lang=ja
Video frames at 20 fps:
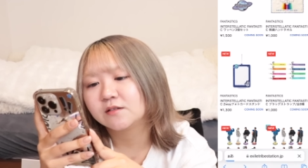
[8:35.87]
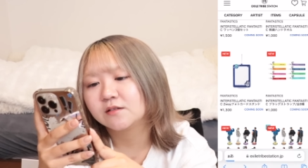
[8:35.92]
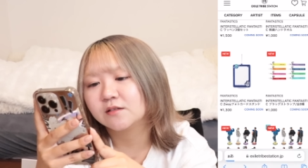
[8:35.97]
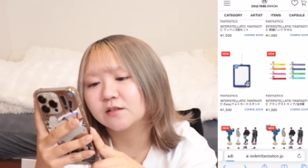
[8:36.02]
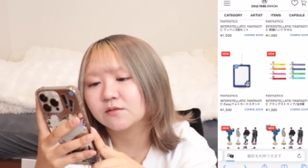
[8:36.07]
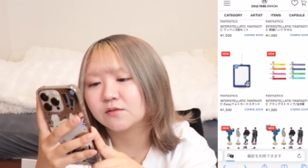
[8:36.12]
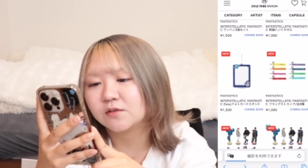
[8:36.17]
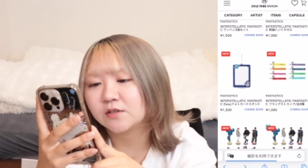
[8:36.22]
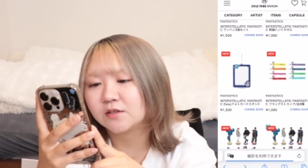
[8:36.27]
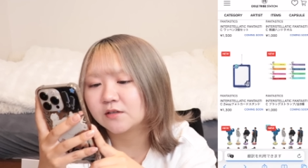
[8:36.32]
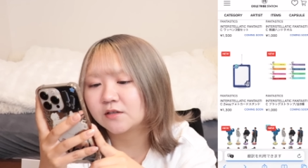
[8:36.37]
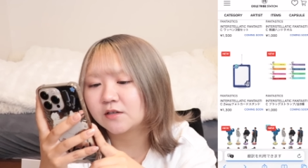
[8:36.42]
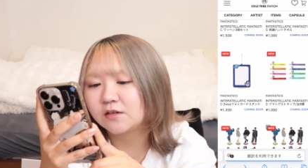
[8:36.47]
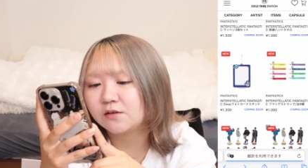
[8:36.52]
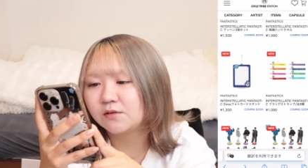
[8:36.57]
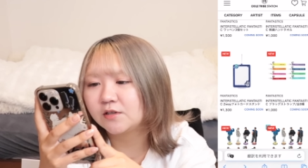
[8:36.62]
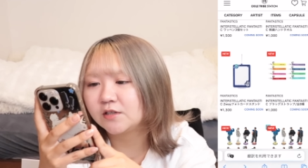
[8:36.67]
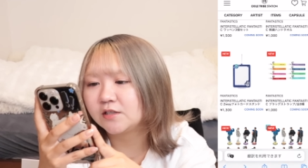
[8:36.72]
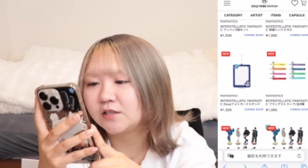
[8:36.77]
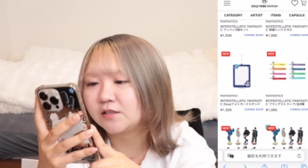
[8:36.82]
なのかな
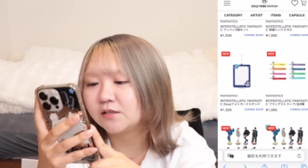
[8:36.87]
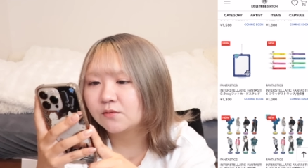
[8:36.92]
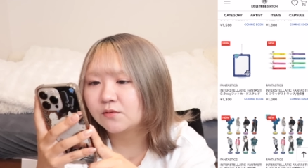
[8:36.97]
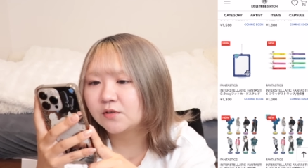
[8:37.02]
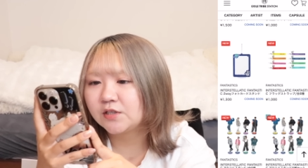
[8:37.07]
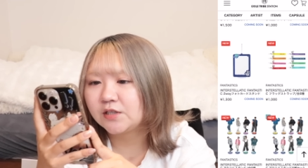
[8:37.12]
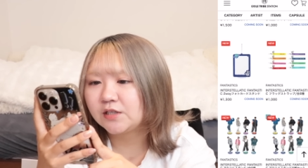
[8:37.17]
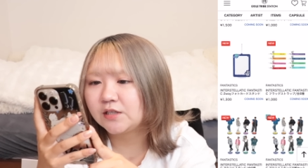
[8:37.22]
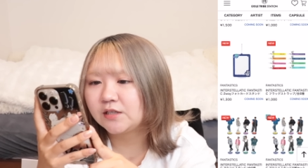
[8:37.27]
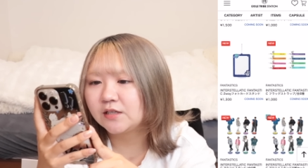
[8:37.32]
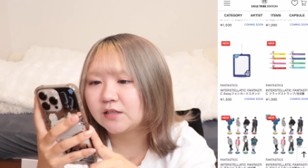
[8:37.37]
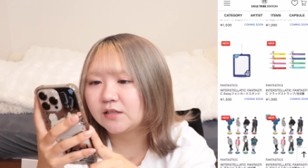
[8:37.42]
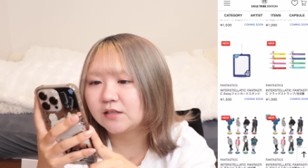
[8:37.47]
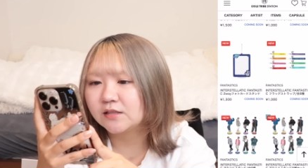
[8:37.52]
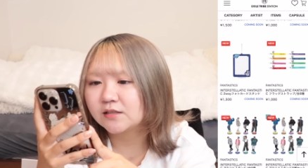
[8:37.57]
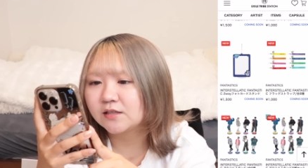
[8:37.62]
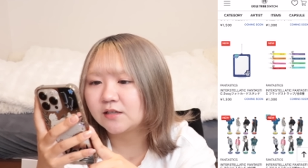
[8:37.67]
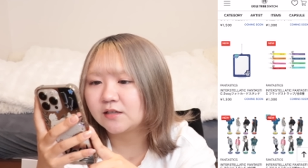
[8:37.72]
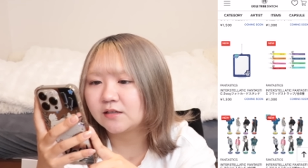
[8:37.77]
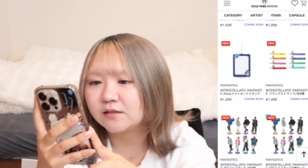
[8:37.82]
かわいいこれに入れて
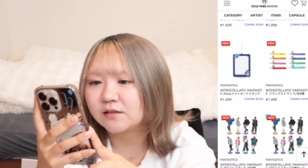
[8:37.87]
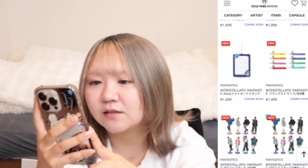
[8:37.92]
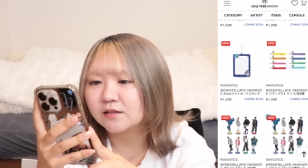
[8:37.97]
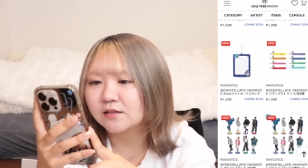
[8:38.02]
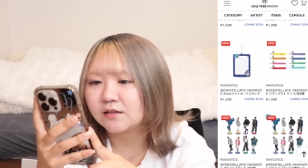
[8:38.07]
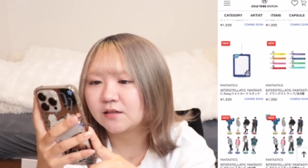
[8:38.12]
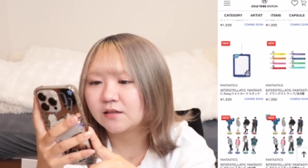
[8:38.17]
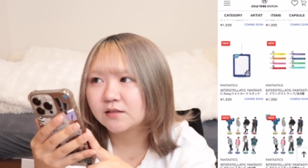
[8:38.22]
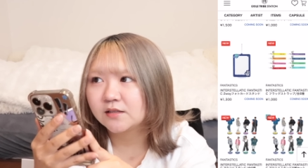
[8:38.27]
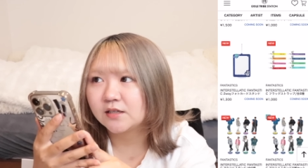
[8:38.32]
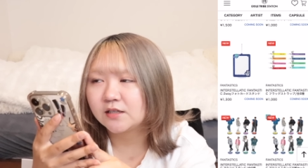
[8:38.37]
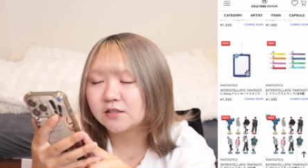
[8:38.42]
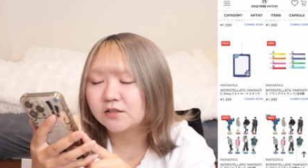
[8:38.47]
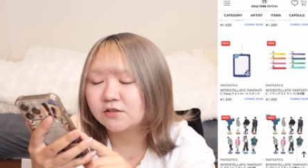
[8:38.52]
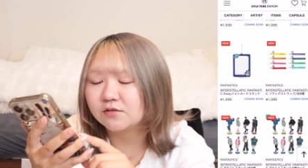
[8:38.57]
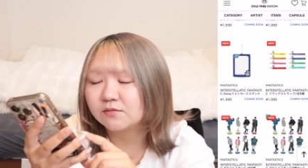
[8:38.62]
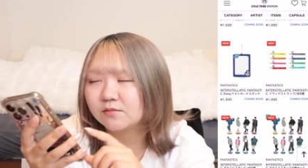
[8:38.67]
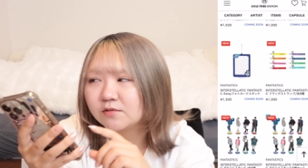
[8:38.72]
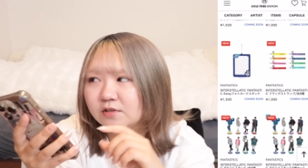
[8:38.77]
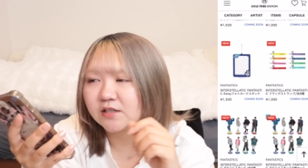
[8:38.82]
さなんかツアー
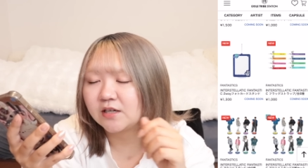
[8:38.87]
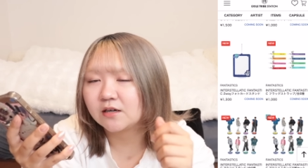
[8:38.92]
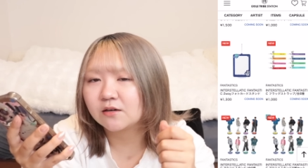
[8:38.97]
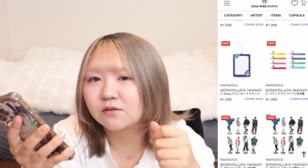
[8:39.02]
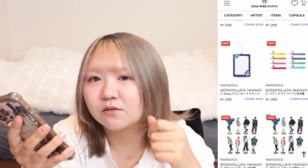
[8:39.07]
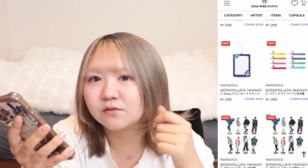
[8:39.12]
中持ち